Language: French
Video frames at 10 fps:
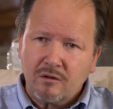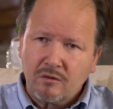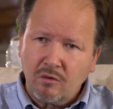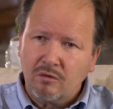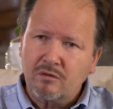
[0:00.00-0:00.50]

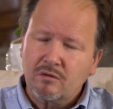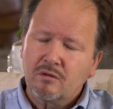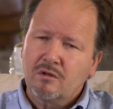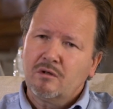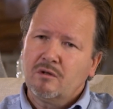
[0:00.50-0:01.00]
Donc,
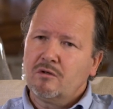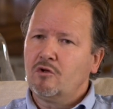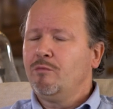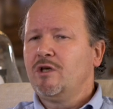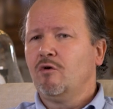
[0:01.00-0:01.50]

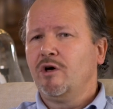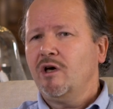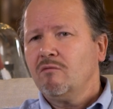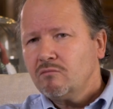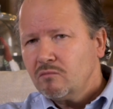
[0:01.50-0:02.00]

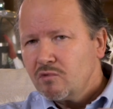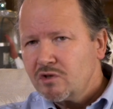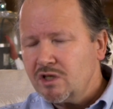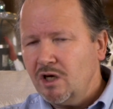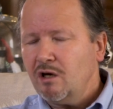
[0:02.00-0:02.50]
Nominoé
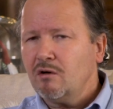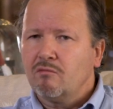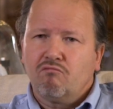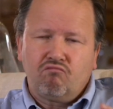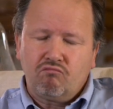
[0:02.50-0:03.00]
sert,
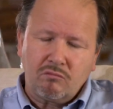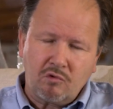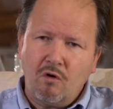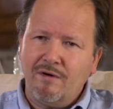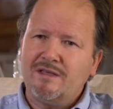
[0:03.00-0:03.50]

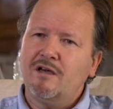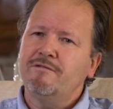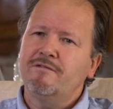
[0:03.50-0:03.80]
on va dire